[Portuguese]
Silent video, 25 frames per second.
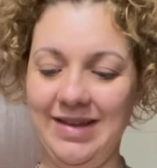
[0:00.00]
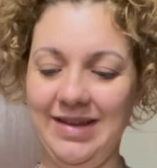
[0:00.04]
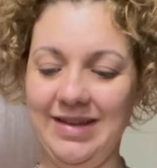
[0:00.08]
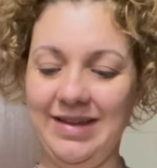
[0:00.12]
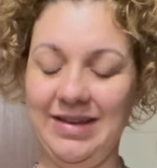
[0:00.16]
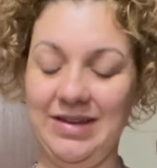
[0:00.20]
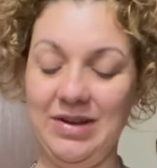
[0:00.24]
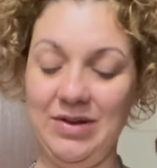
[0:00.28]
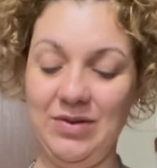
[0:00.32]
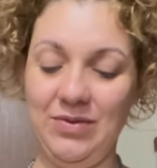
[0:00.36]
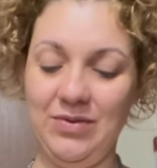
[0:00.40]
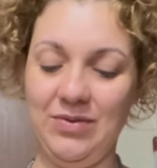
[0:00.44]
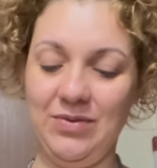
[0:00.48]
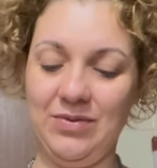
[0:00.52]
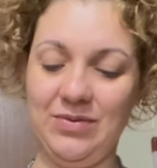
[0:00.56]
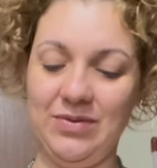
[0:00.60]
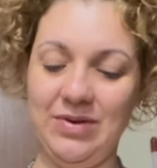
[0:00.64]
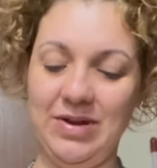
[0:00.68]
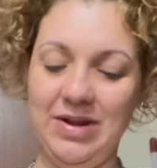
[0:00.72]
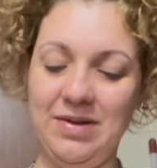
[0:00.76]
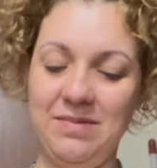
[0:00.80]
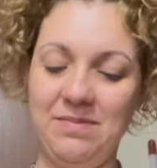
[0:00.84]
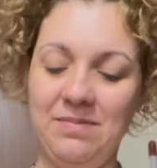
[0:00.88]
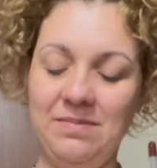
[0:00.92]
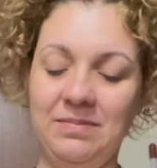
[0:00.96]
que louco,
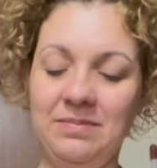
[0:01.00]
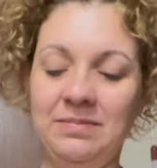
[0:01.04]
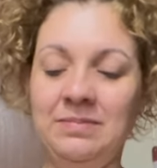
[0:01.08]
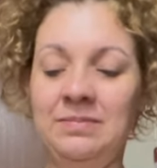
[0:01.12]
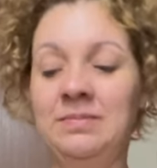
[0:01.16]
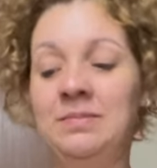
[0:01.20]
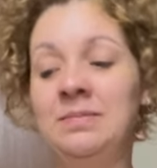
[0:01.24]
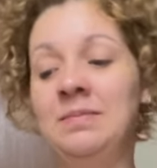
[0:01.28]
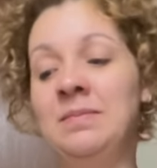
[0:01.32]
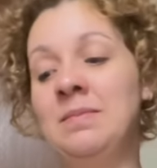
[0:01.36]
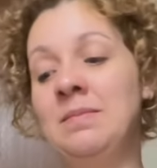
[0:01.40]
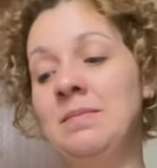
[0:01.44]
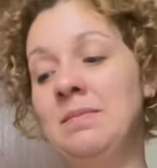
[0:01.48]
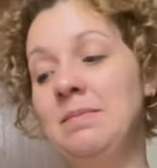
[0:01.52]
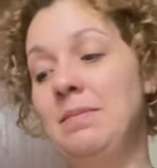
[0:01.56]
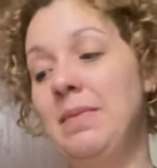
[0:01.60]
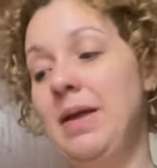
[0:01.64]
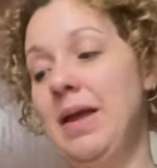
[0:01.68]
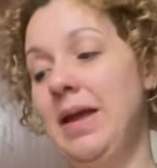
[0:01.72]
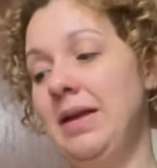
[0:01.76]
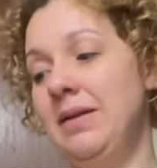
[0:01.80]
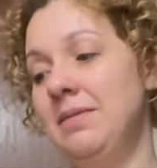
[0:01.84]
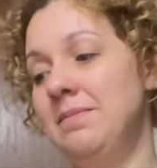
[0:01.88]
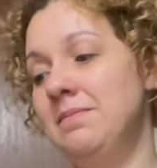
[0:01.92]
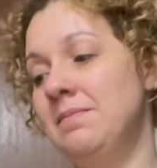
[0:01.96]
né?
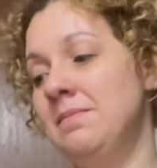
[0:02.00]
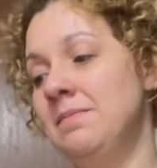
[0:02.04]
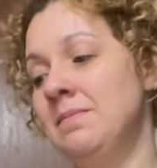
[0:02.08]
Bem,